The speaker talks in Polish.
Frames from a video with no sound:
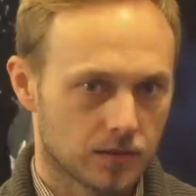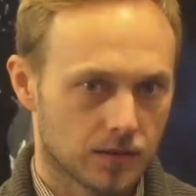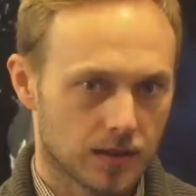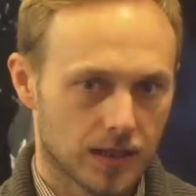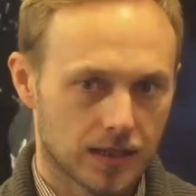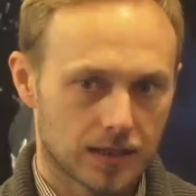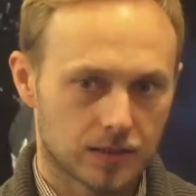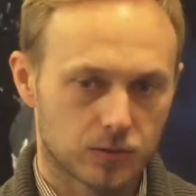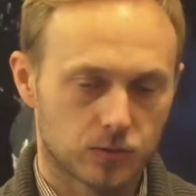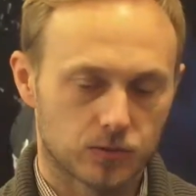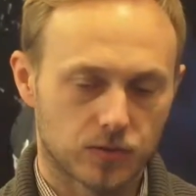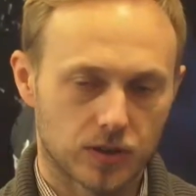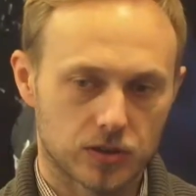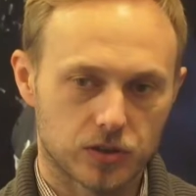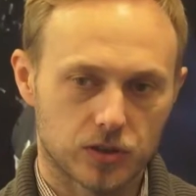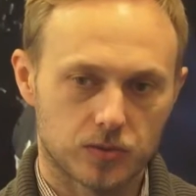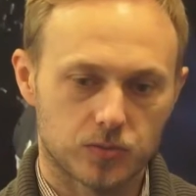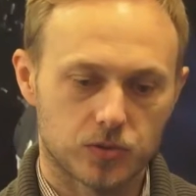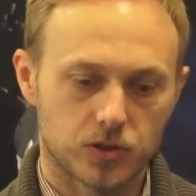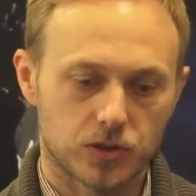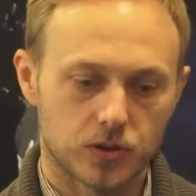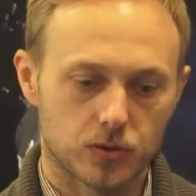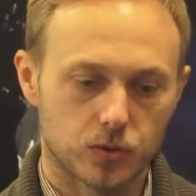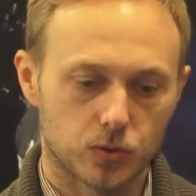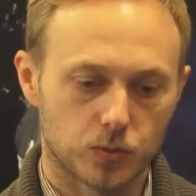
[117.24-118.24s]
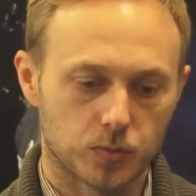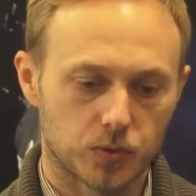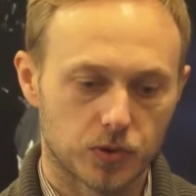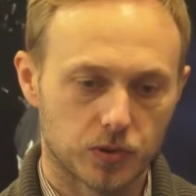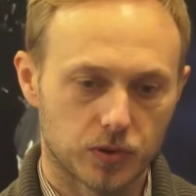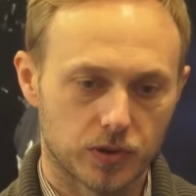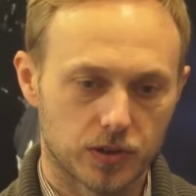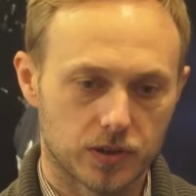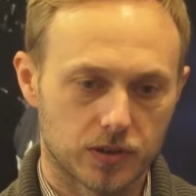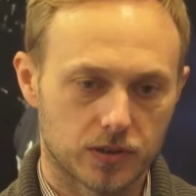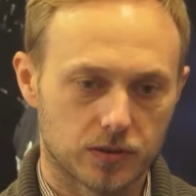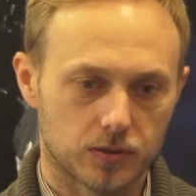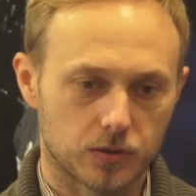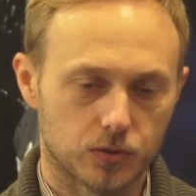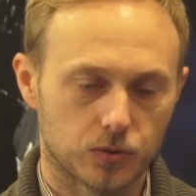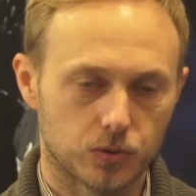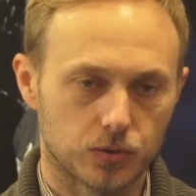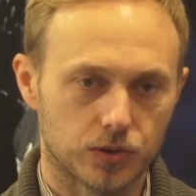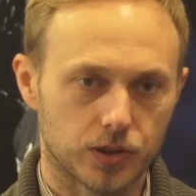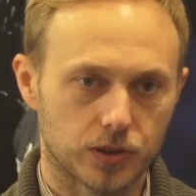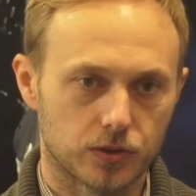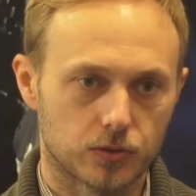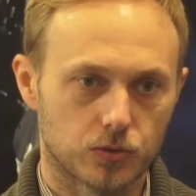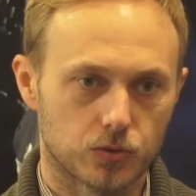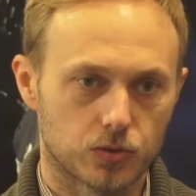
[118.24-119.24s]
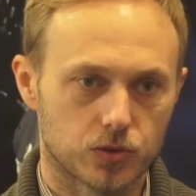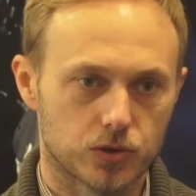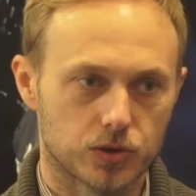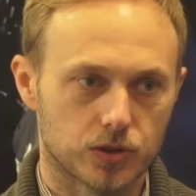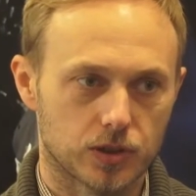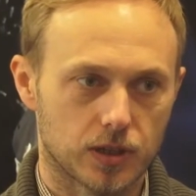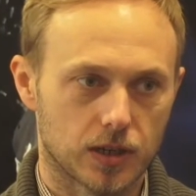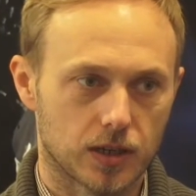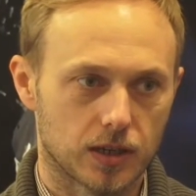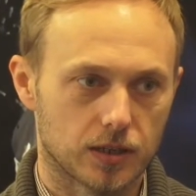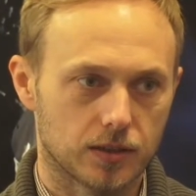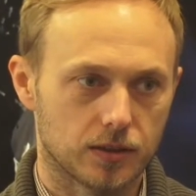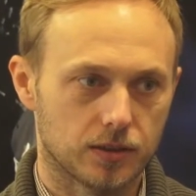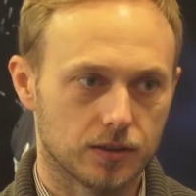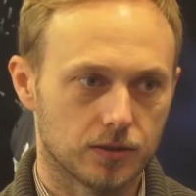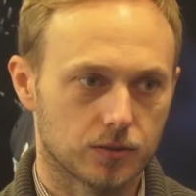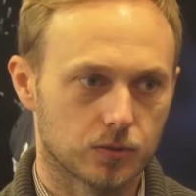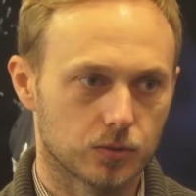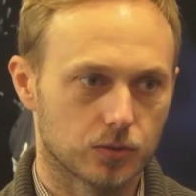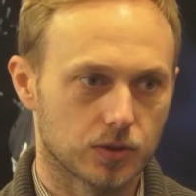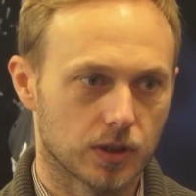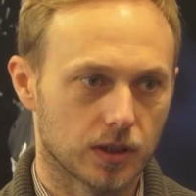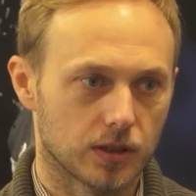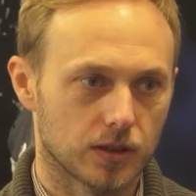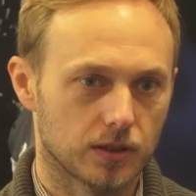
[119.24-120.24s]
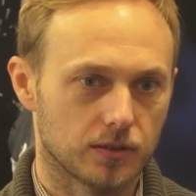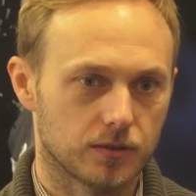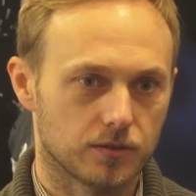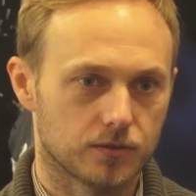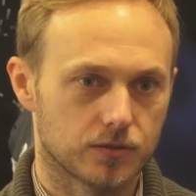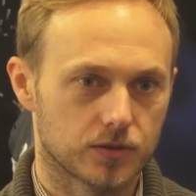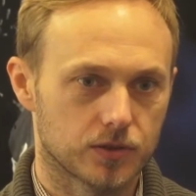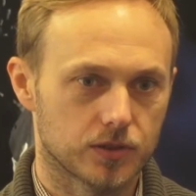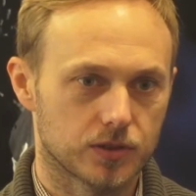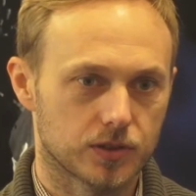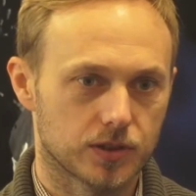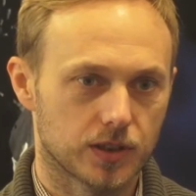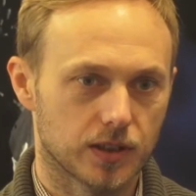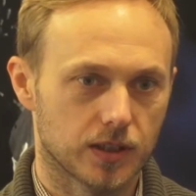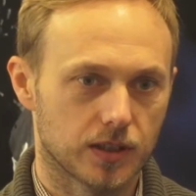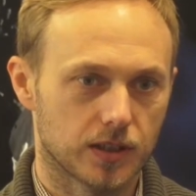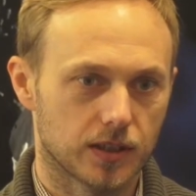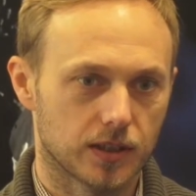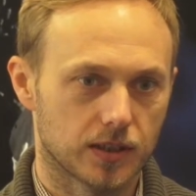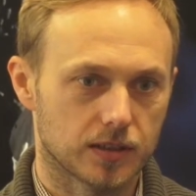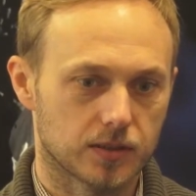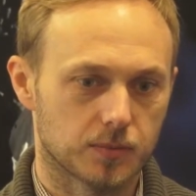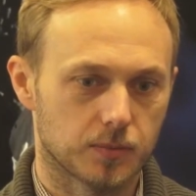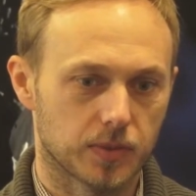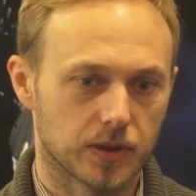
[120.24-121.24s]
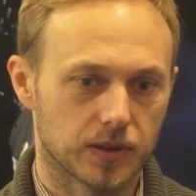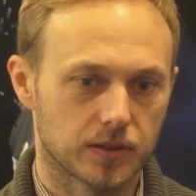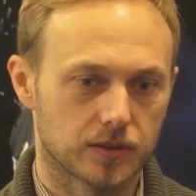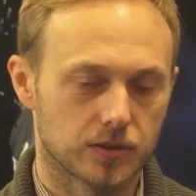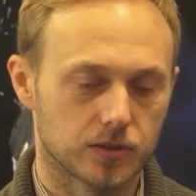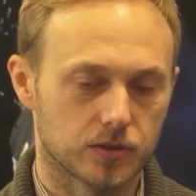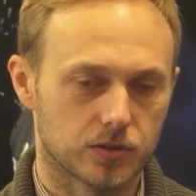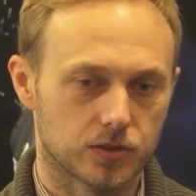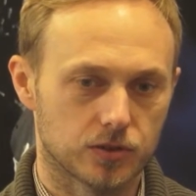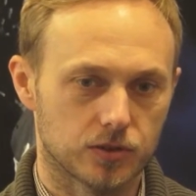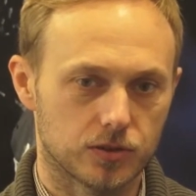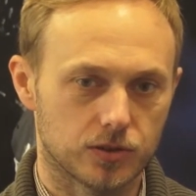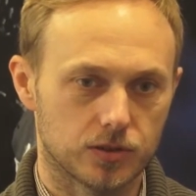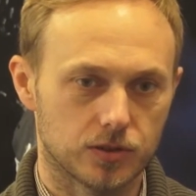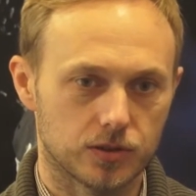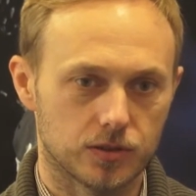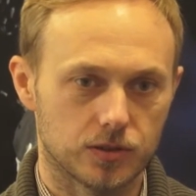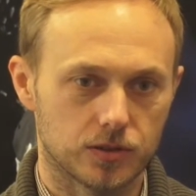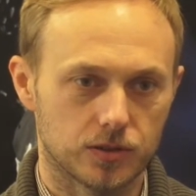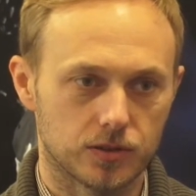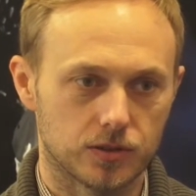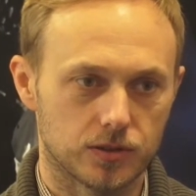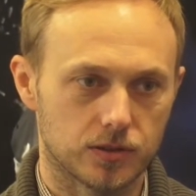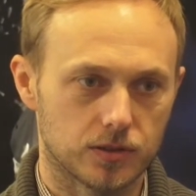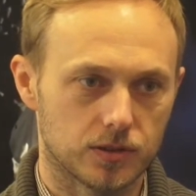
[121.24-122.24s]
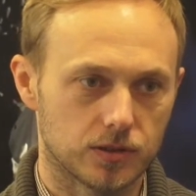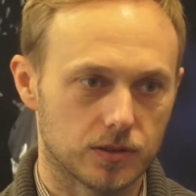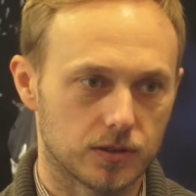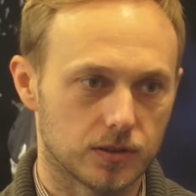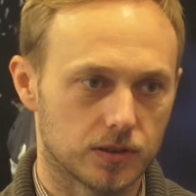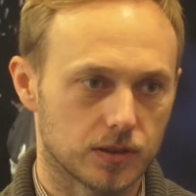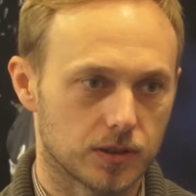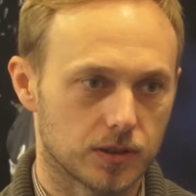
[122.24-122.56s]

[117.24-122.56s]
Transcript: Tak, uważam, że klub to jest ogólnie drużyna i tutaj wszystkie aspekty, czyli